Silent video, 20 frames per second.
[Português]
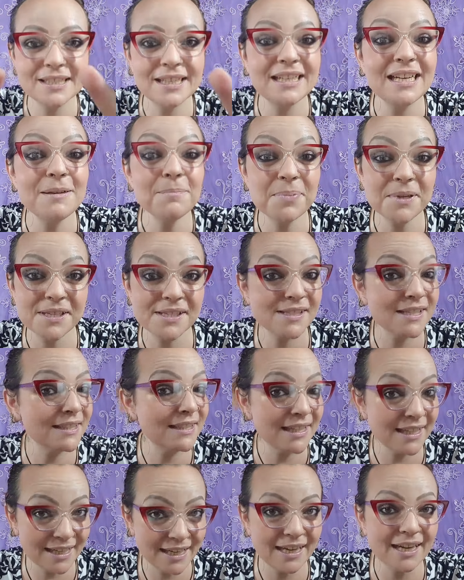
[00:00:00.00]
Você nem precisa
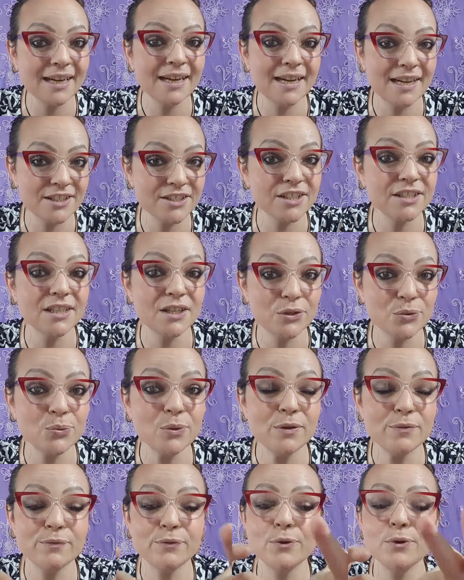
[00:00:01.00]
atacar a caixa da sua
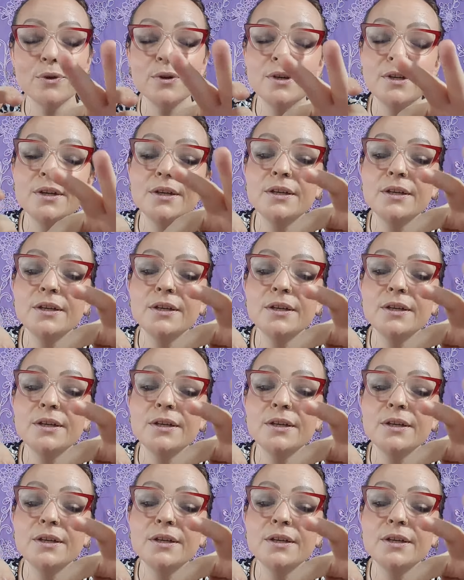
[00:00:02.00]
avó.